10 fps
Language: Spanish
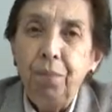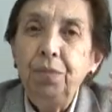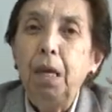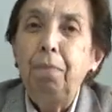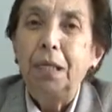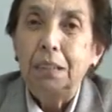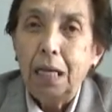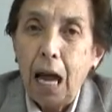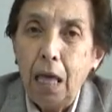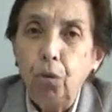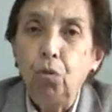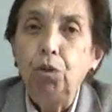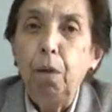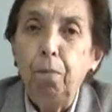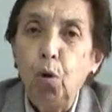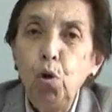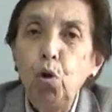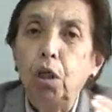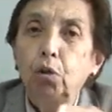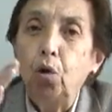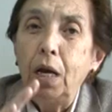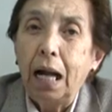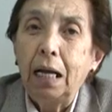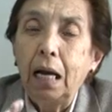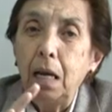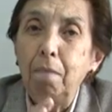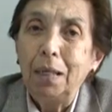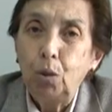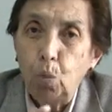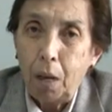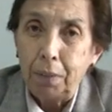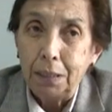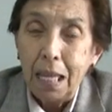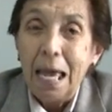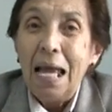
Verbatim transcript: de pescado, de pollo, que son las carnes más suaves.